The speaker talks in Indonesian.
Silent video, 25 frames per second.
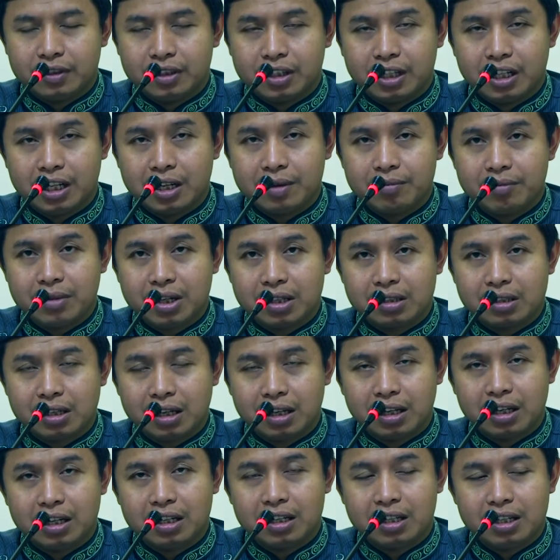dalam
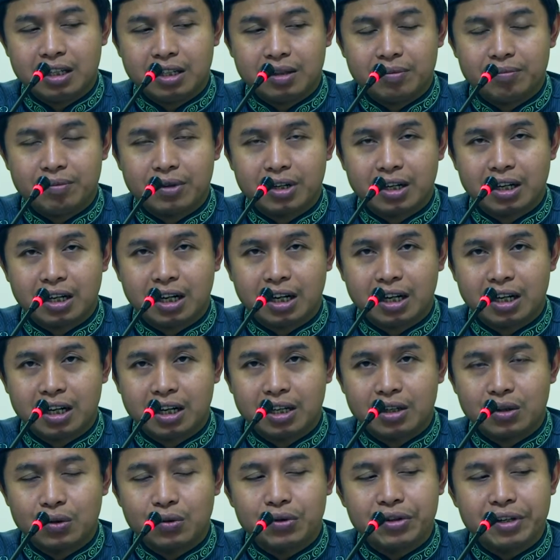masalah
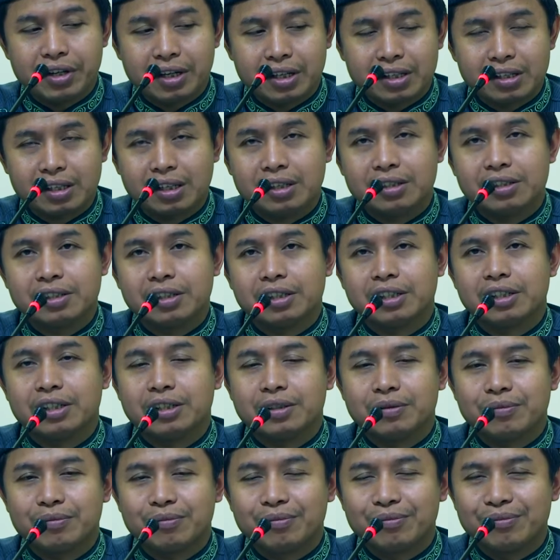perkara dunia
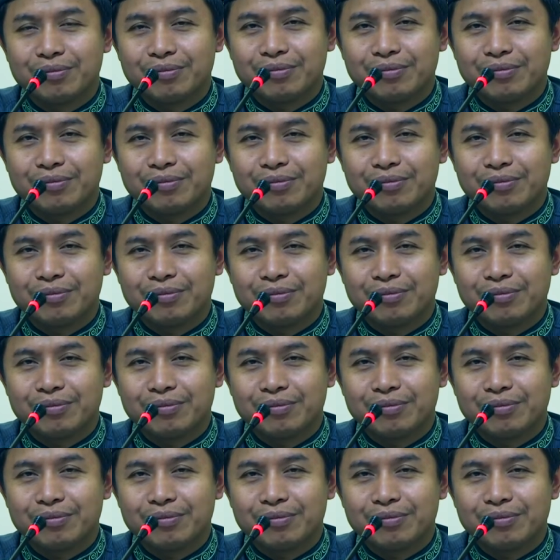saja